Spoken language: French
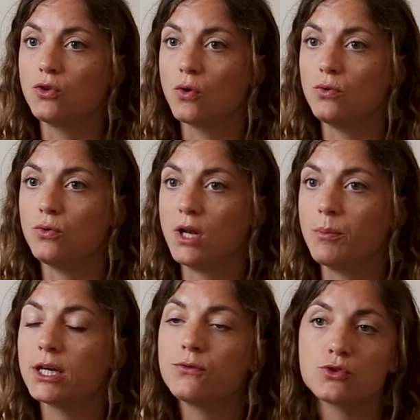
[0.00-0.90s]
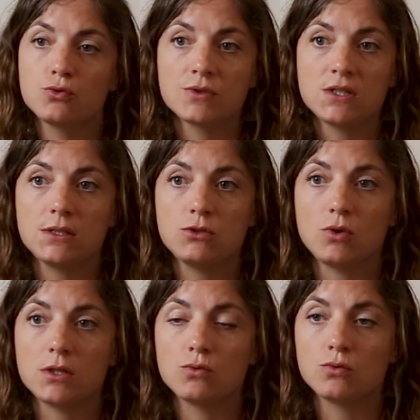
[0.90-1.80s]
dans la prévention de ces
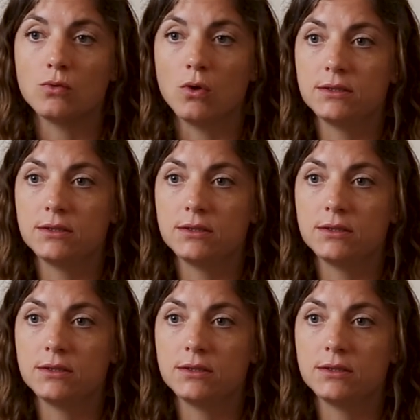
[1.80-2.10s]
situations